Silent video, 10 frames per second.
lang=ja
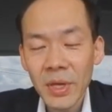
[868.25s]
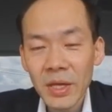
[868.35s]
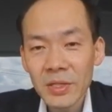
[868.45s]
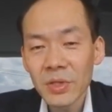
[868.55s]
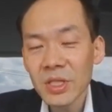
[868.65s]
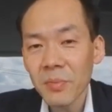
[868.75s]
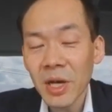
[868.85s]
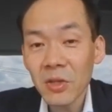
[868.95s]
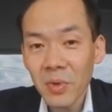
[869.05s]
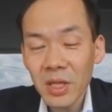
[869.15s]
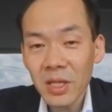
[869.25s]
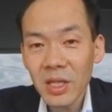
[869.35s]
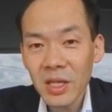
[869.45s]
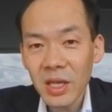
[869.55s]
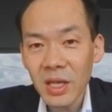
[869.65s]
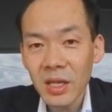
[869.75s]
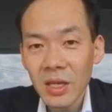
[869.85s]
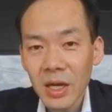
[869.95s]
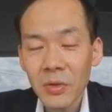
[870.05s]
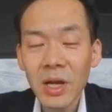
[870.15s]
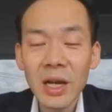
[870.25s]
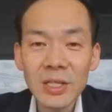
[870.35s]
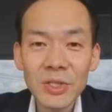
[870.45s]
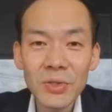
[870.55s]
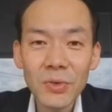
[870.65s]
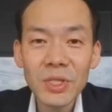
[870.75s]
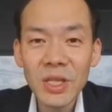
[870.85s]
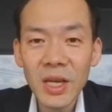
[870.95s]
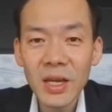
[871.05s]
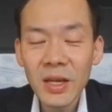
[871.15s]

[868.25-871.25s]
そしてまとめていただき監修として